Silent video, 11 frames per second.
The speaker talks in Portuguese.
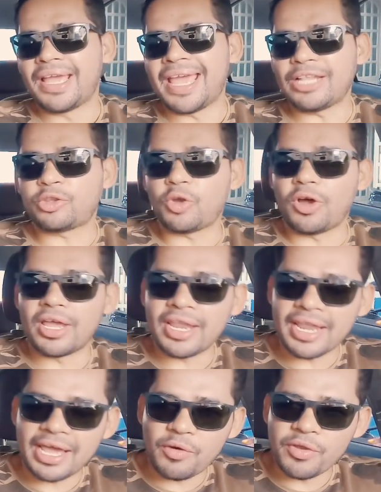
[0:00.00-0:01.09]

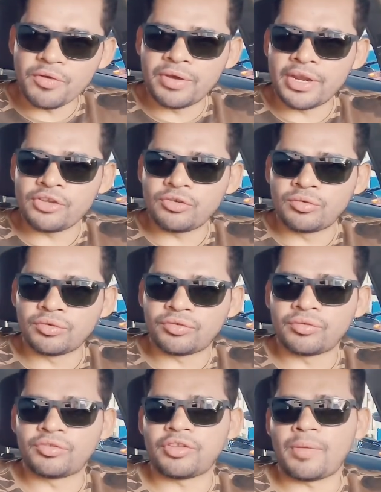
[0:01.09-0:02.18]
retornar ao Rio Grande do
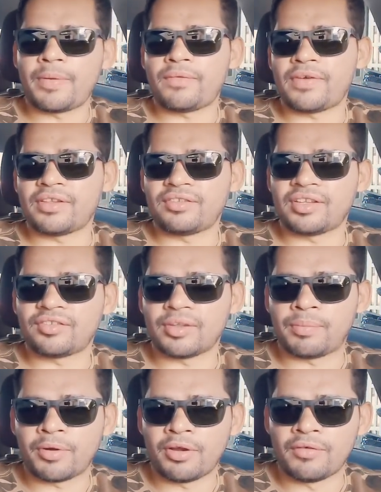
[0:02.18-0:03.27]
Sul só para fazer
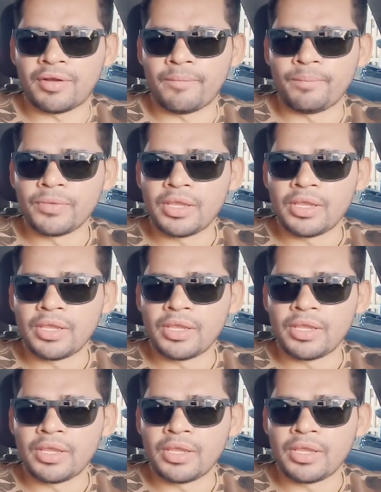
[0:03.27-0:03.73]
essa prova?